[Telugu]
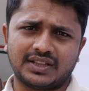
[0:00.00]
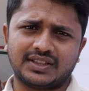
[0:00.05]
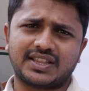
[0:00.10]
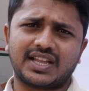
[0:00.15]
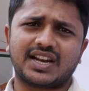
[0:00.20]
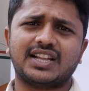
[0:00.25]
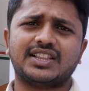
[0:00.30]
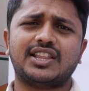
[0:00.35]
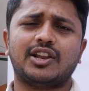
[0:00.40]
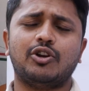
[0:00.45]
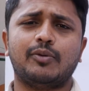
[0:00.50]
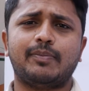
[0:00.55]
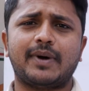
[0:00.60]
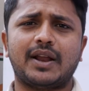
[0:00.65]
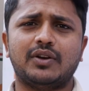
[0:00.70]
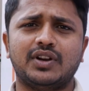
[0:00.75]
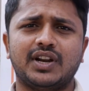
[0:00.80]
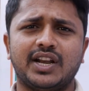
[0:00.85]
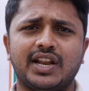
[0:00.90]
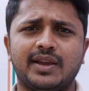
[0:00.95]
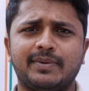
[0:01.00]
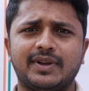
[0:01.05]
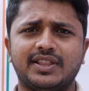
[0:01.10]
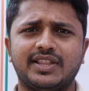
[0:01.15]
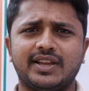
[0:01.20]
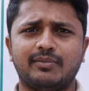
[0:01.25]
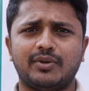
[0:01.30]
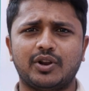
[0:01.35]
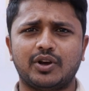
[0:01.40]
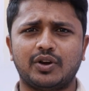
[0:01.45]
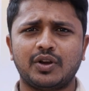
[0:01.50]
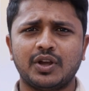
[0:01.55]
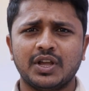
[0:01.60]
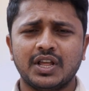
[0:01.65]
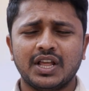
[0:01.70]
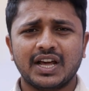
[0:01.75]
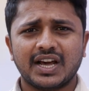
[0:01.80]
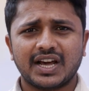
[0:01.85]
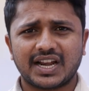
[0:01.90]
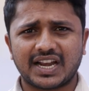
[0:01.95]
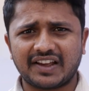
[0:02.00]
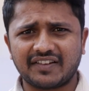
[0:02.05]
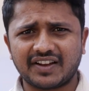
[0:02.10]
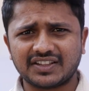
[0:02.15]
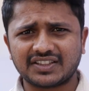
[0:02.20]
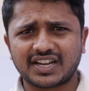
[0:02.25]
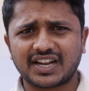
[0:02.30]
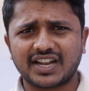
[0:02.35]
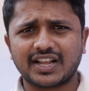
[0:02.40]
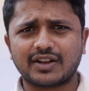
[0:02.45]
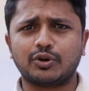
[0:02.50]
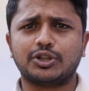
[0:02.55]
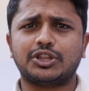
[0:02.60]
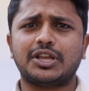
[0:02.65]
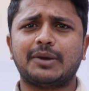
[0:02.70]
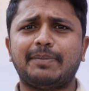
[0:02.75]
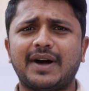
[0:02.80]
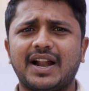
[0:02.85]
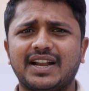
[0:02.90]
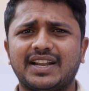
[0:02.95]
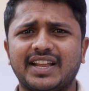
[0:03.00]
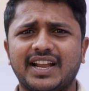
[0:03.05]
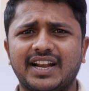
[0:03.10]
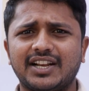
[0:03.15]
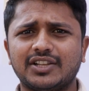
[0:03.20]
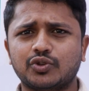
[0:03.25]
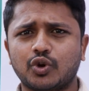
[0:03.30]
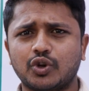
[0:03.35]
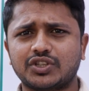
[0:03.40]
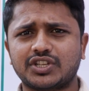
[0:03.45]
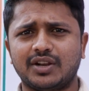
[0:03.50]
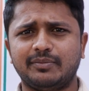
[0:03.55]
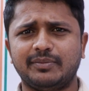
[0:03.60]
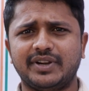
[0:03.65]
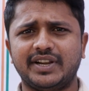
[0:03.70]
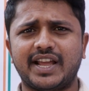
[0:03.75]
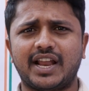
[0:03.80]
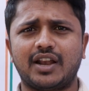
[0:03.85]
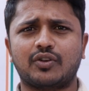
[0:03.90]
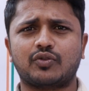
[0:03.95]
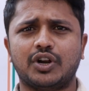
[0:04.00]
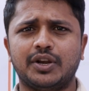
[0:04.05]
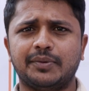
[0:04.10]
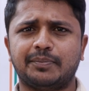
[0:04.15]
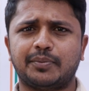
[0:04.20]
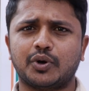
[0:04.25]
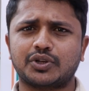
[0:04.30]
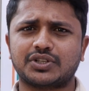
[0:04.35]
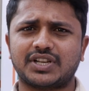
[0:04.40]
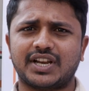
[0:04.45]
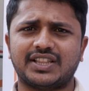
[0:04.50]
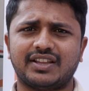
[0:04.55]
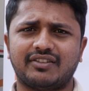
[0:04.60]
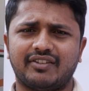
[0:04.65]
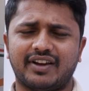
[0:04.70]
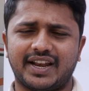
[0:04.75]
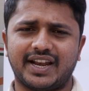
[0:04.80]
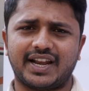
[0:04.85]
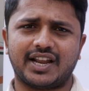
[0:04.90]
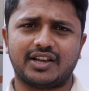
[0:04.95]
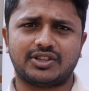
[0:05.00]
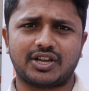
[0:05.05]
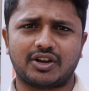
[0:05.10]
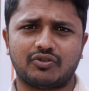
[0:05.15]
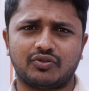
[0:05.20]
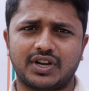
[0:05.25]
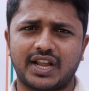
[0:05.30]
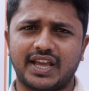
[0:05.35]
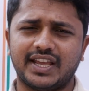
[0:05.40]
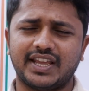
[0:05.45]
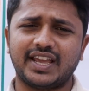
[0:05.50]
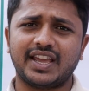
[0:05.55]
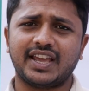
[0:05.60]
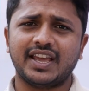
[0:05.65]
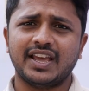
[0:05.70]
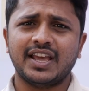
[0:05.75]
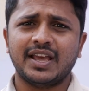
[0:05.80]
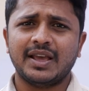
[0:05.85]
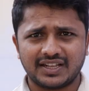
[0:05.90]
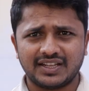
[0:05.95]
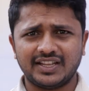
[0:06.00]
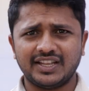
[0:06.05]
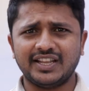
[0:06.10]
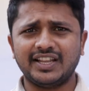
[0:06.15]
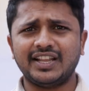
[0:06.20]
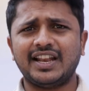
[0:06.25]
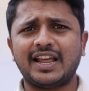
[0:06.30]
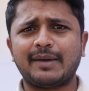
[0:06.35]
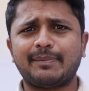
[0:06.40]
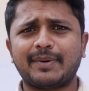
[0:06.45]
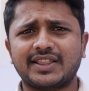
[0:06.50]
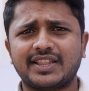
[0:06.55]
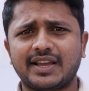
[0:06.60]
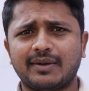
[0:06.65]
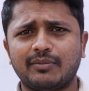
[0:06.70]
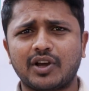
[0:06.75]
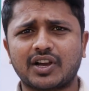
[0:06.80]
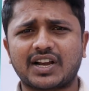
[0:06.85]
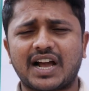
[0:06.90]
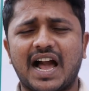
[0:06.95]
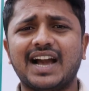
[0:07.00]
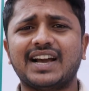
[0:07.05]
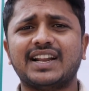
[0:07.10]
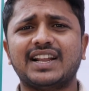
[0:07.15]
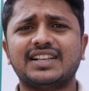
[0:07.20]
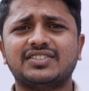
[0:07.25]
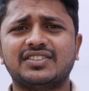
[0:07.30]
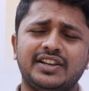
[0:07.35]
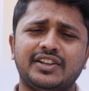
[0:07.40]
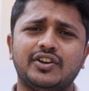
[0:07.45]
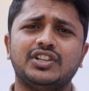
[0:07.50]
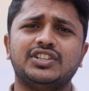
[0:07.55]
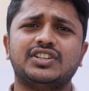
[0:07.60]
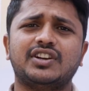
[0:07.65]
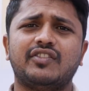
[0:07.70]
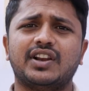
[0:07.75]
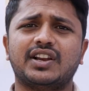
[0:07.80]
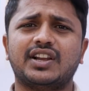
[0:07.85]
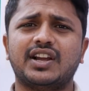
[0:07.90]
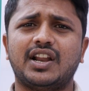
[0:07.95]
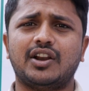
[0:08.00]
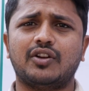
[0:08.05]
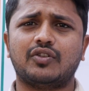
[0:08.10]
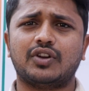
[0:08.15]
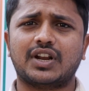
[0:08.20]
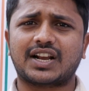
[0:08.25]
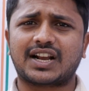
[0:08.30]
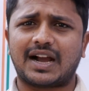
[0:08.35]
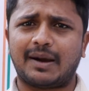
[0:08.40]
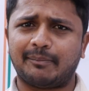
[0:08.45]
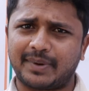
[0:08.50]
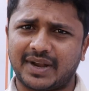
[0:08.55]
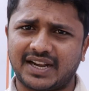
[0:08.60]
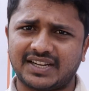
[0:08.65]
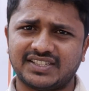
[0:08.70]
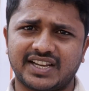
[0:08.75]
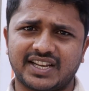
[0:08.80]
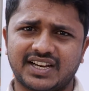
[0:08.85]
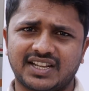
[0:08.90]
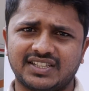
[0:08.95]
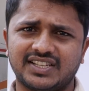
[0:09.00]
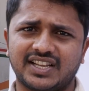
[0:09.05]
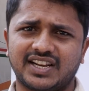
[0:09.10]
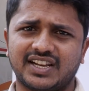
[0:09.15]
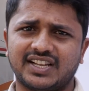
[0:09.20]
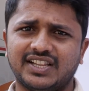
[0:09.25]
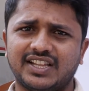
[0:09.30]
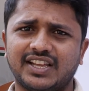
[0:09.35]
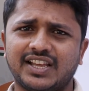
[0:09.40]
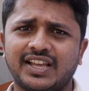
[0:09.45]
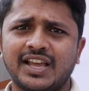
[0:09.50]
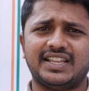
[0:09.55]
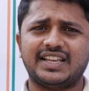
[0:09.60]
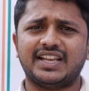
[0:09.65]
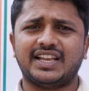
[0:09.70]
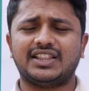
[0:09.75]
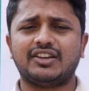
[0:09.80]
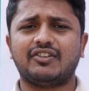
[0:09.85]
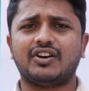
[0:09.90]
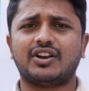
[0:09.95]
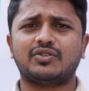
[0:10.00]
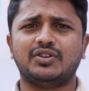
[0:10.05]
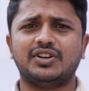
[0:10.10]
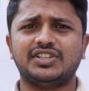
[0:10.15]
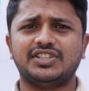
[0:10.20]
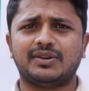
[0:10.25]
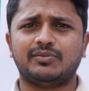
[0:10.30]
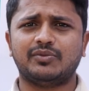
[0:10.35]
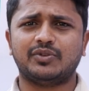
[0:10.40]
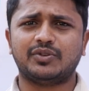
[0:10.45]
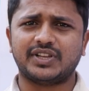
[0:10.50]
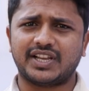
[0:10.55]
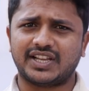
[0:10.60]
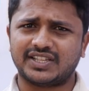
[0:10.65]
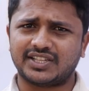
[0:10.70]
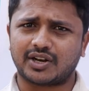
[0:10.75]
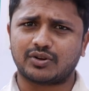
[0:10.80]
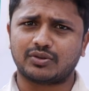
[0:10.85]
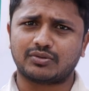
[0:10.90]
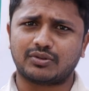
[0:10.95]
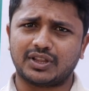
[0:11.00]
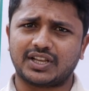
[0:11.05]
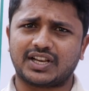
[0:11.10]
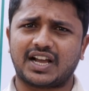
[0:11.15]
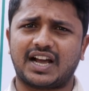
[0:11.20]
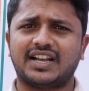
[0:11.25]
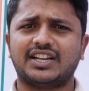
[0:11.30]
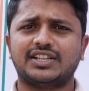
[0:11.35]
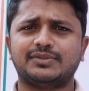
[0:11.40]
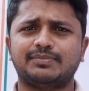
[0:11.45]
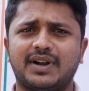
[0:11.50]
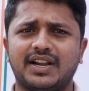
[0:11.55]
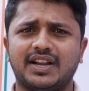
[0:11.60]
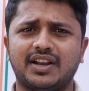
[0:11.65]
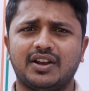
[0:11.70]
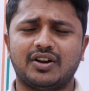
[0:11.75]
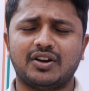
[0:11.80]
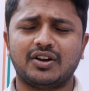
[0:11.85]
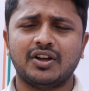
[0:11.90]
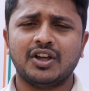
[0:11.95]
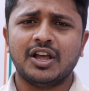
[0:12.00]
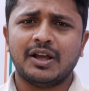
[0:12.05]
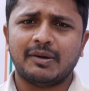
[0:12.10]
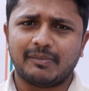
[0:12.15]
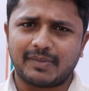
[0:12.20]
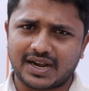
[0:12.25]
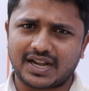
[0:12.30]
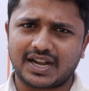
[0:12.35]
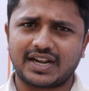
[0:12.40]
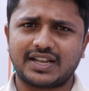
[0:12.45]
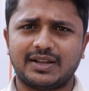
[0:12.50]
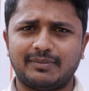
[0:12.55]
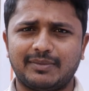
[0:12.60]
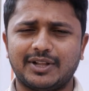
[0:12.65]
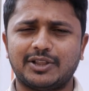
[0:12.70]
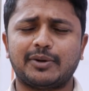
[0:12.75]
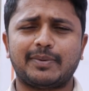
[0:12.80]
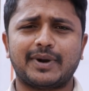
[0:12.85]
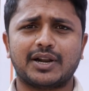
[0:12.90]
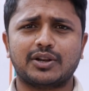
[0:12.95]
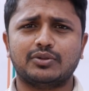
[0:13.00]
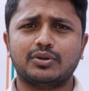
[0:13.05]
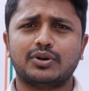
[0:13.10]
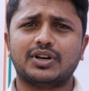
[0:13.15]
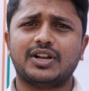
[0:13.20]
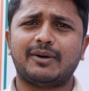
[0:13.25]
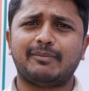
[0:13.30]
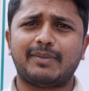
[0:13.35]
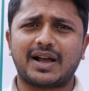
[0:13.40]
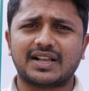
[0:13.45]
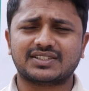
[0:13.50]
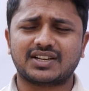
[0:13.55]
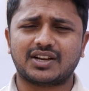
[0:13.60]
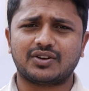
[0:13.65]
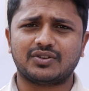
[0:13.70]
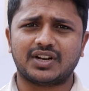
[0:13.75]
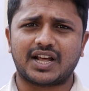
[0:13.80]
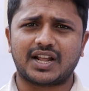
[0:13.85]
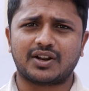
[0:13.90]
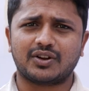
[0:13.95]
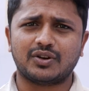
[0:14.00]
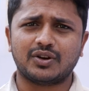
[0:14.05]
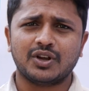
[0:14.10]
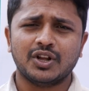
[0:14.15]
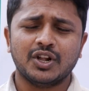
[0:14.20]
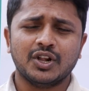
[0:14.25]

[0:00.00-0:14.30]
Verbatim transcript: అంతర్గత లోపాలు ఉన్న నేపథ్యంలో రేవంత్ రెడ్డి కొత్త పార్టీ అని సోషల్ మీడియాలో కొన్ని పోస్టులు అయితే వైరల్ అవుతూ ఉన్నాయి ఈ నేపథ్యంలో కాంగ్రెస్ నియోజకవర్గాల్లో కూడా కంప్లైంట్ చేయడం జరిగింది ఇది ఎంతవరకు నిజము ఏం జరుగుతుంది కాంగ్రెస్ పార్టీలో మాట్లాడదాం మనతో పాటు దుర్గం భాస్కర్ ఉన్నారు